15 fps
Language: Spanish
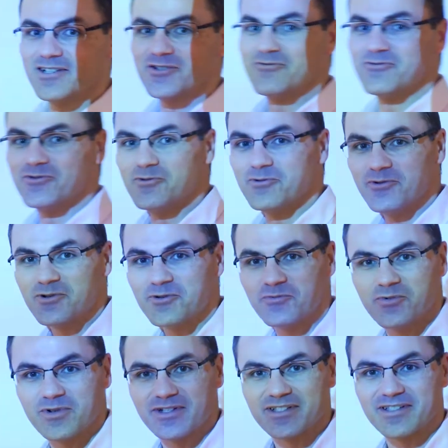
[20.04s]
o futuros,
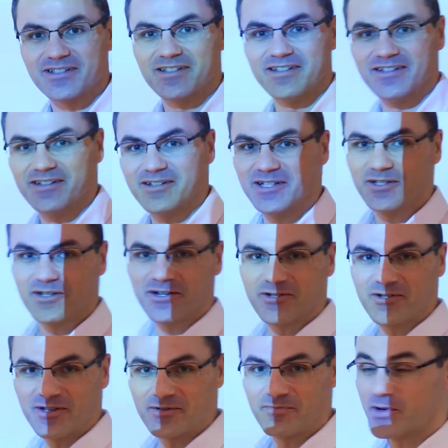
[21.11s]
pues eh,
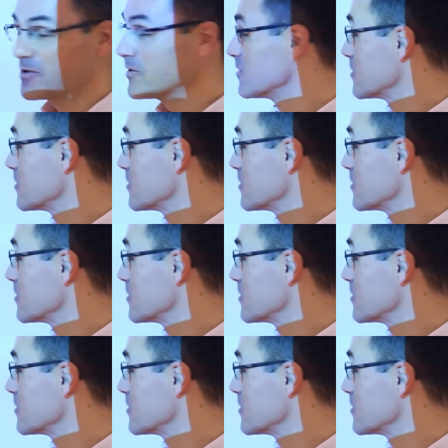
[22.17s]
espero que os